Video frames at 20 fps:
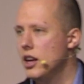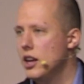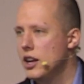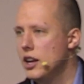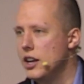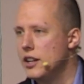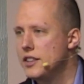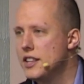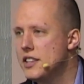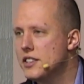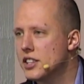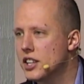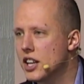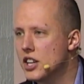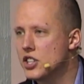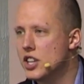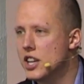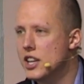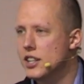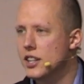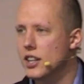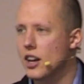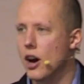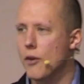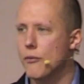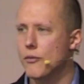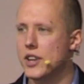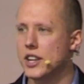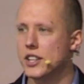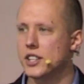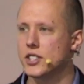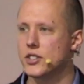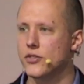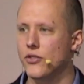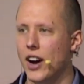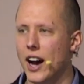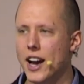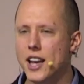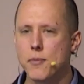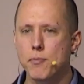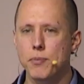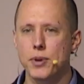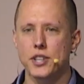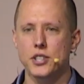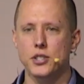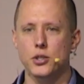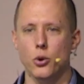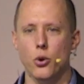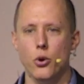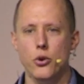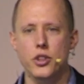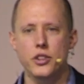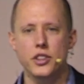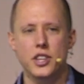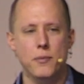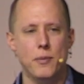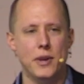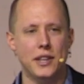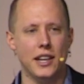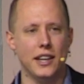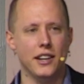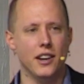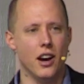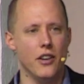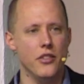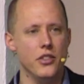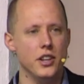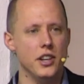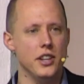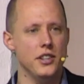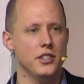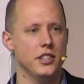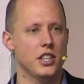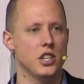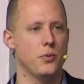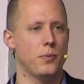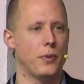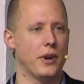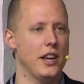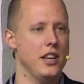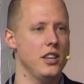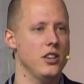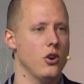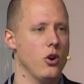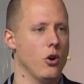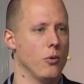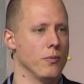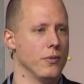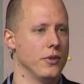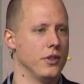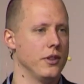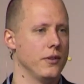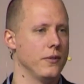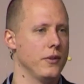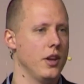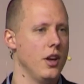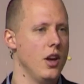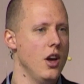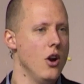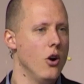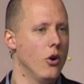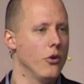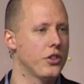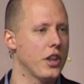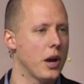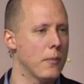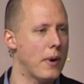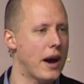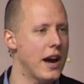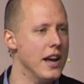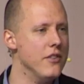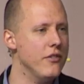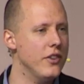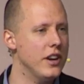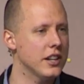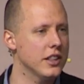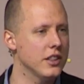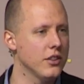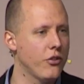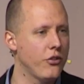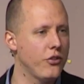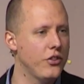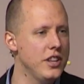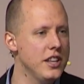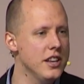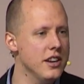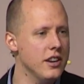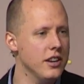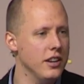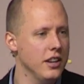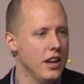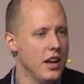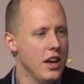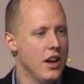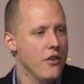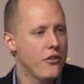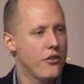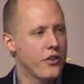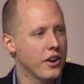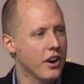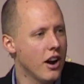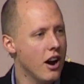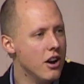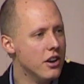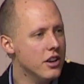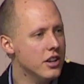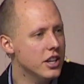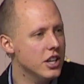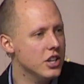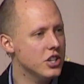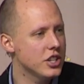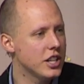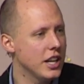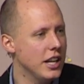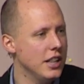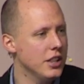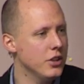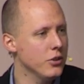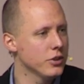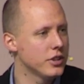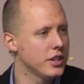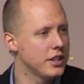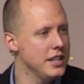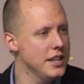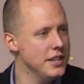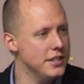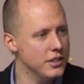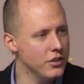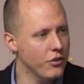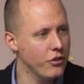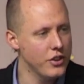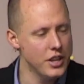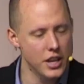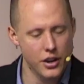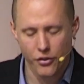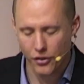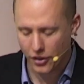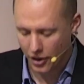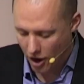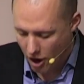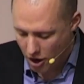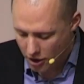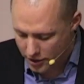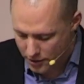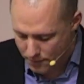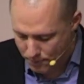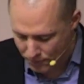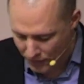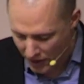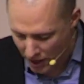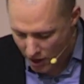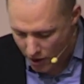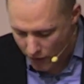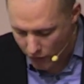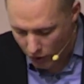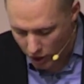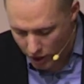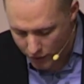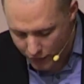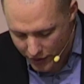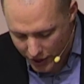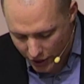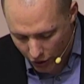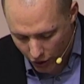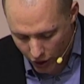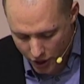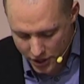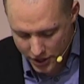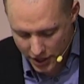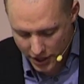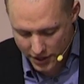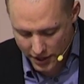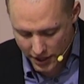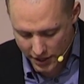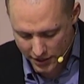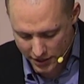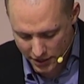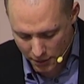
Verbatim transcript: In dieser Geschichte haben wir zwei Personen, die miteinander ins Gespräch kommen. Und dabei werden vier Fragen gestellt und diesen vier Fragen wollen wir heute in dieser